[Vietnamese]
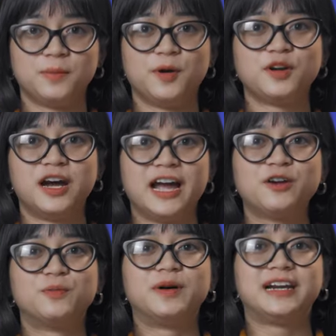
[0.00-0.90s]
Mọi người
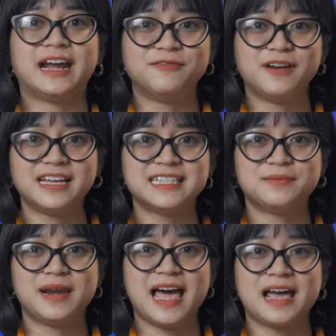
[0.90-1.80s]
hãy cùng mình khám phá
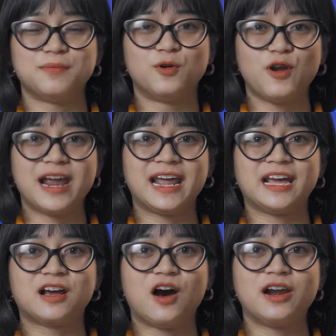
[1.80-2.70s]
xem là bộ loa
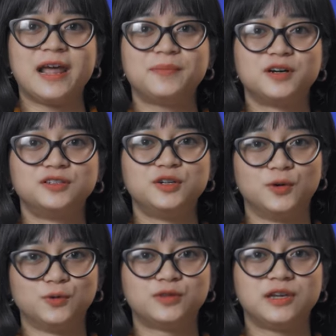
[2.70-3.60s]
này có đáp ứng
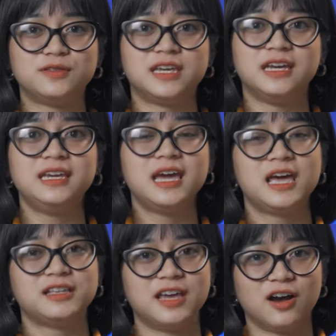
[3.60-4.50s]
đủ tiêu chí
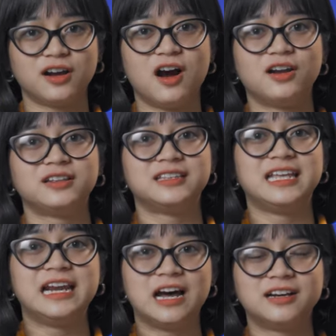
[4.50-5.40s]
nhỏ gọn,
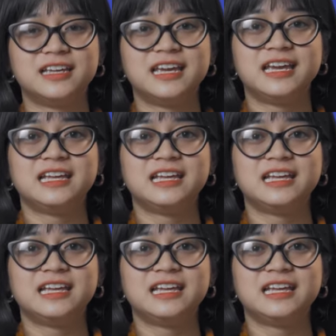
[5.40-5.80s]
tiện lợi